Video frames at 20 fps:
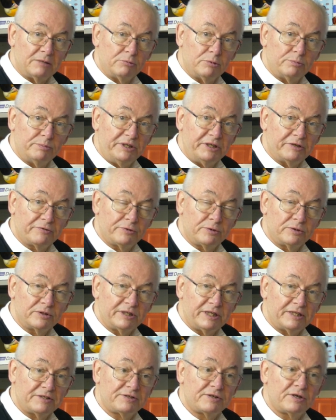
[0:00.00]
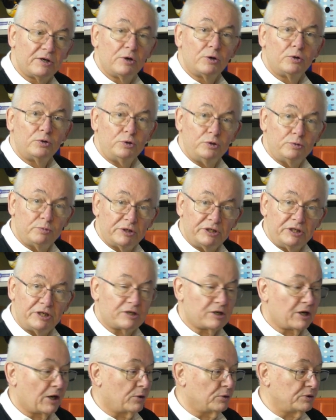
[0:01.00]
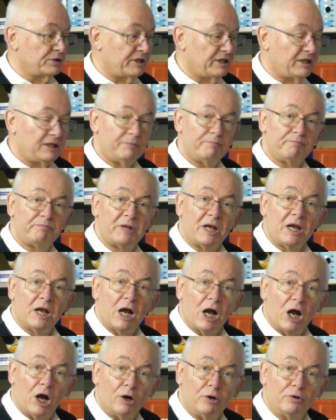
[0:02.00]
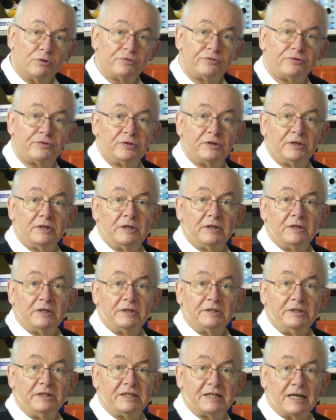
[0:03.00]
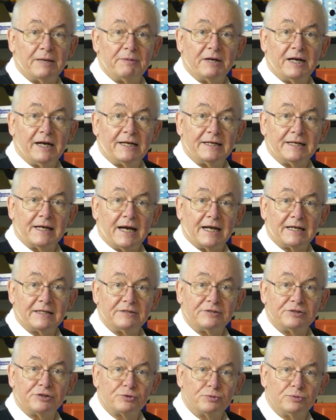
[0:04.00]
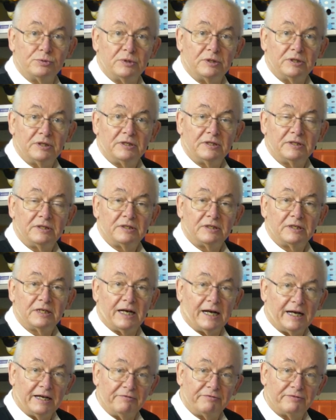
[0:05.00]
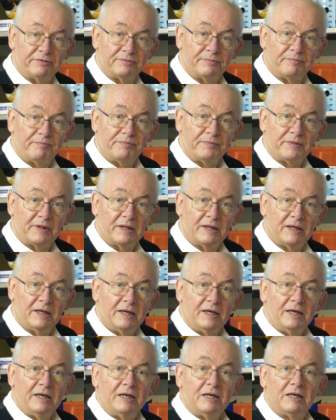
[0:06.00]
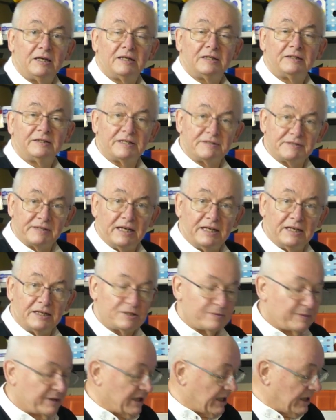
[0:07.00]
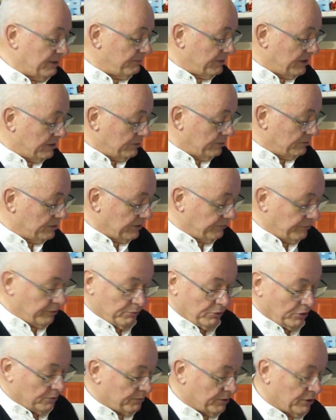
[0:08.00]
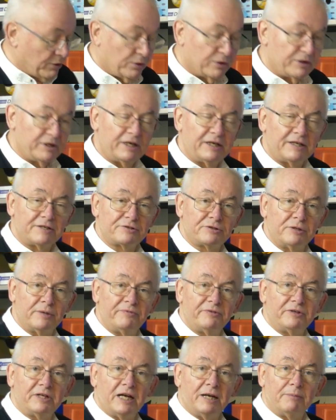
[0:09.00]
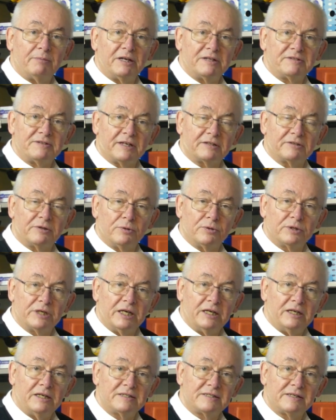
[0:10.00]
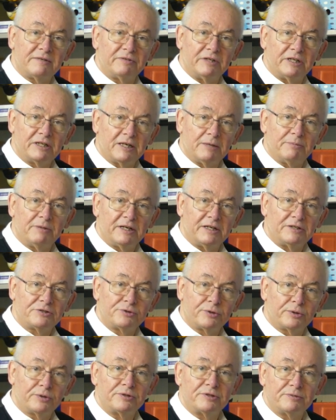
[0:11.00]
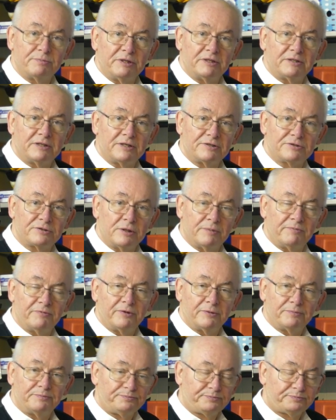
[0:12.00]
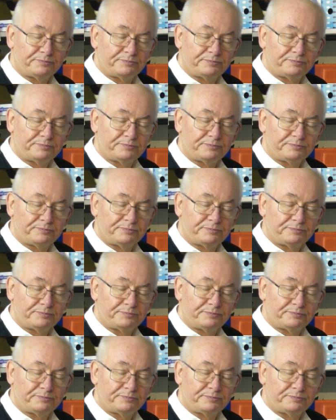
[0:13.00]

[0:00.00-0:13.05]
Mobilfunknetz, über die Cloud eben auf die Kameradaten zugreifen. Das geht also bei der Anmeldung. Dafür braucht man auch unten das Knöpfchen einmal. Da sagt er, okay, jetzt haben wir die Kamera, jetzt drücken Sie bitte das Knöpfchen.